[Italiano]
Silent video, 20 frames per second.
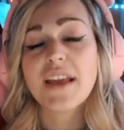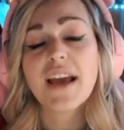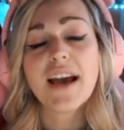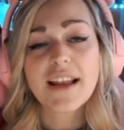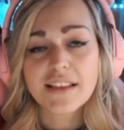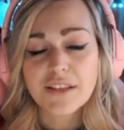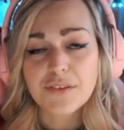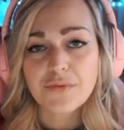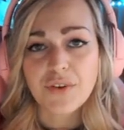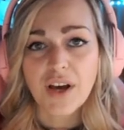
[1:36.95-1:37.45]

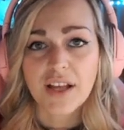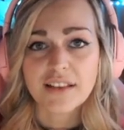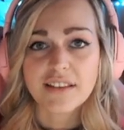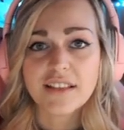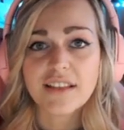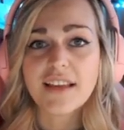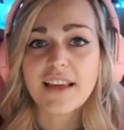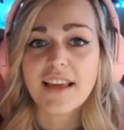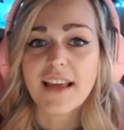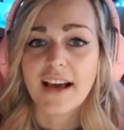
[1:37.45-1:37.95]

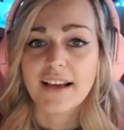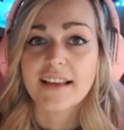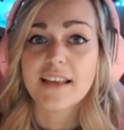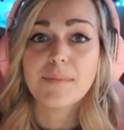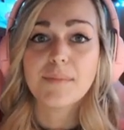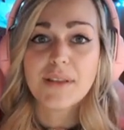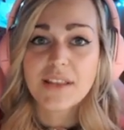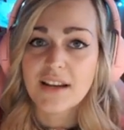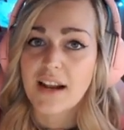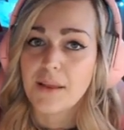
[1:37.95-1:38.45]
artefatti e anche
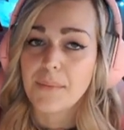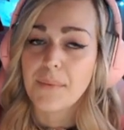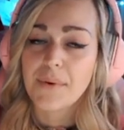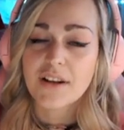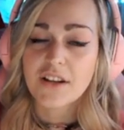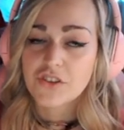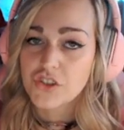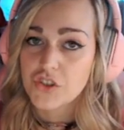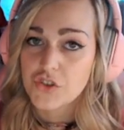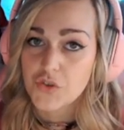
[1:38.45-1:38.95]
materiali per
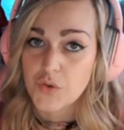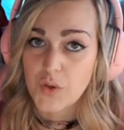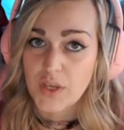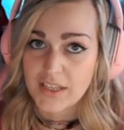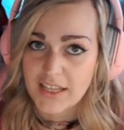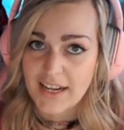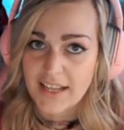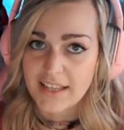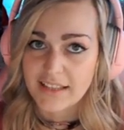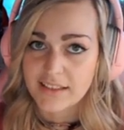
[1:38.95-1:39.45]
l'ascensione dei
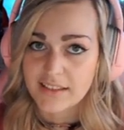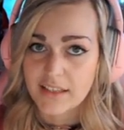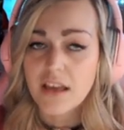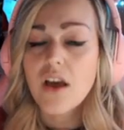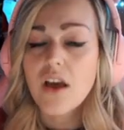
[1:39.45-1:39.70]
talenti.